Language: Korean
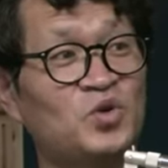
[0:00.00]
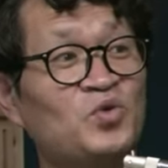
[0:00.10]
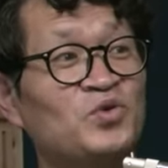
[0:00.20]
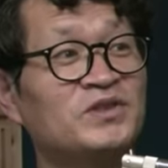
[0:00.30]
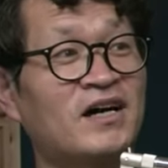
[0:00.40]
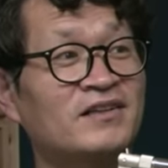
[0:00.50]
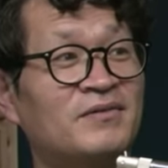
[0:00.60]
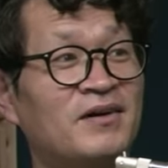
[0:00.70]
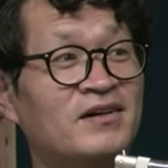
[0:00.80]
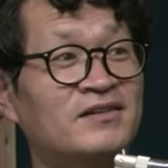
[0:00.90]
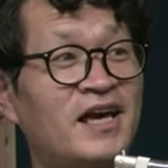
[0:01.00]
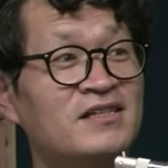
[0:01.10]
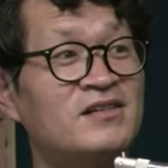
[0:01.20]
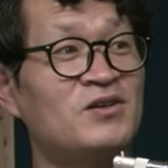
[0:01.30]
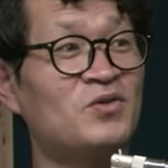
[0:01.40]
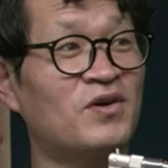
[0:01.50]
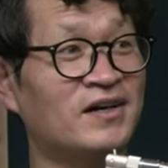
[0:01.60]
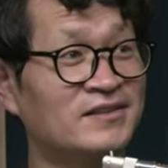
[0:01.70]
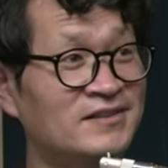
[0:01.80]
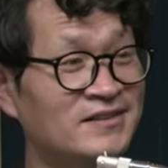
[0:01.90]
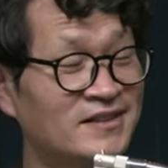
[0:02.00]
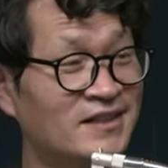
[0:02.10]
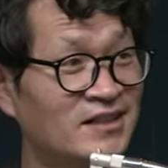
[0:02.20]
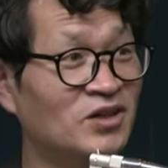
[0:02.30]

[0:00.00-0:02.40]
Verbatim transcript: 총으로 상대방을 해치려고 하는 예.